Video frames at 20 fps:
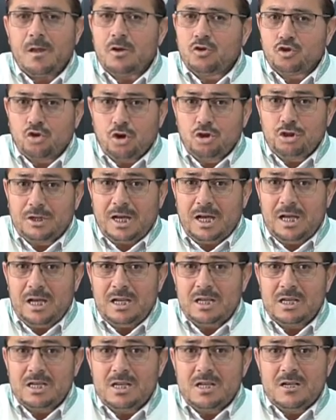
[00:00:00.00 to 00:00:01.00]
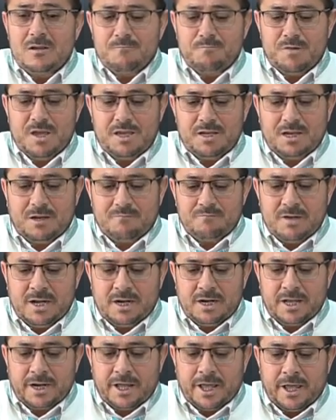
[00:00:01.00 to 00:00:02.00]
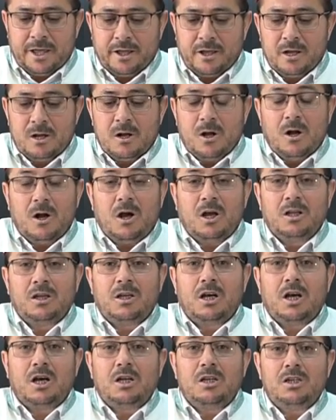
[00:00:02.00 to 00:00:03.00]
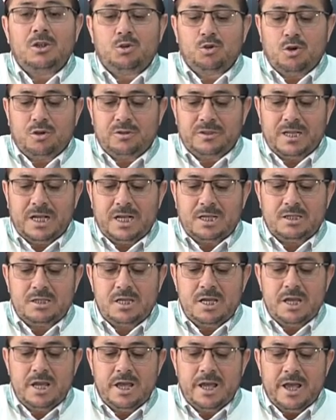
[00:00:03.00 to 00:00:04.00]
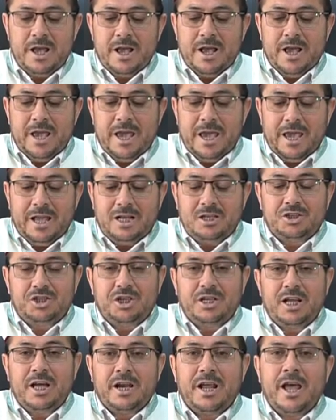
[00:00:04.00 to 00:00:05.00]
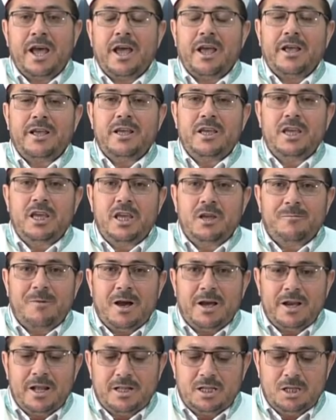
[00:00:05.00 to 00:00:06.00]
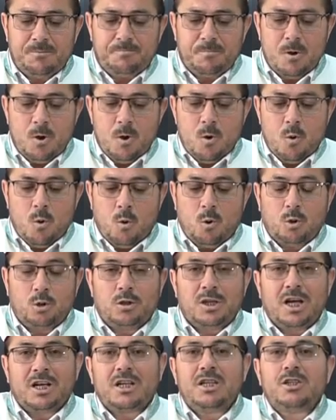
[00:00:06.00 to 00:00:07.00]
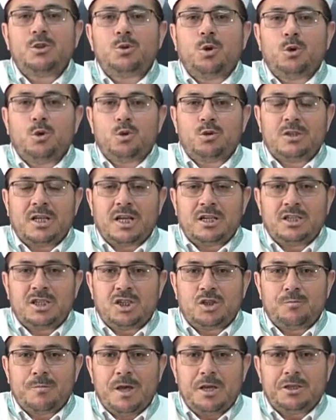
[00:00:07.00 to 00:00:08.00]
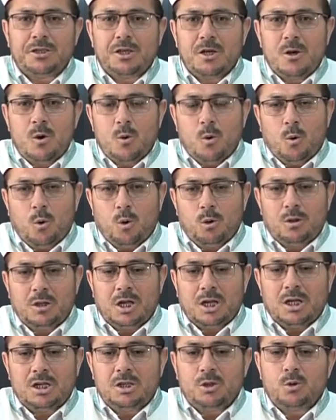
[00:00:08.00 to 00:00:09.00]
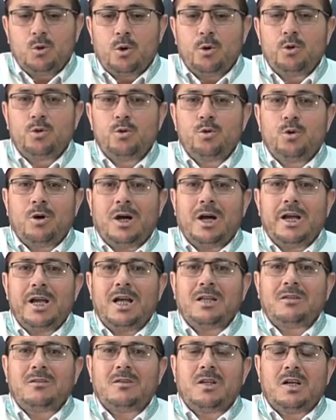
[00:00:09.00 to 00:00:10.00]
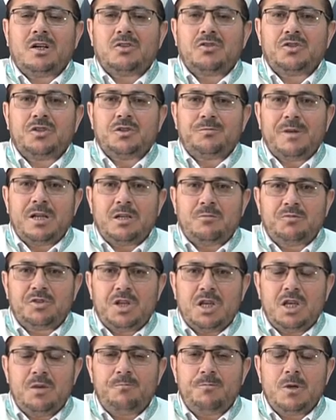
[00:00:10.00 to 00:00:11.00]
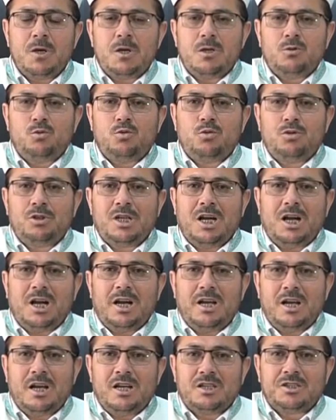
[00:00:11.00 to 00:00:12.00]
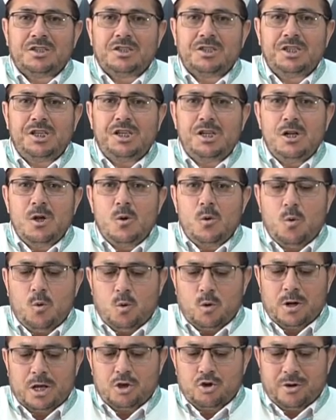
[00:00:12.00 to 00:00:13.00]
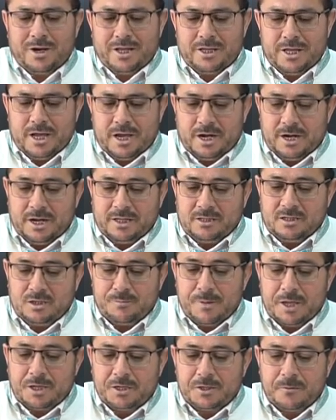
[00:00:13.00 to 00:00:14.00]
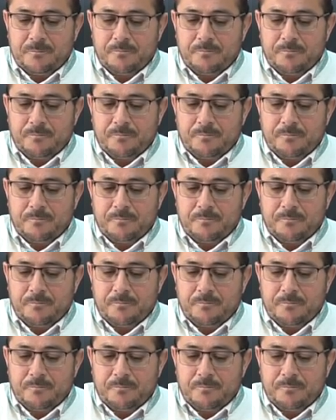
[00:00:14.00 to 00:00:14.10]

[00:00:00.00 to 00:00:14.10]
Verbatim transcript: Sonra peygamberlere, Allah'ın gönderdiği elçilere iman edip onların yolundan gitmek, onların koyduğu hayat tarzını benimseyip dünya hayatını ona göre değerlendirmek.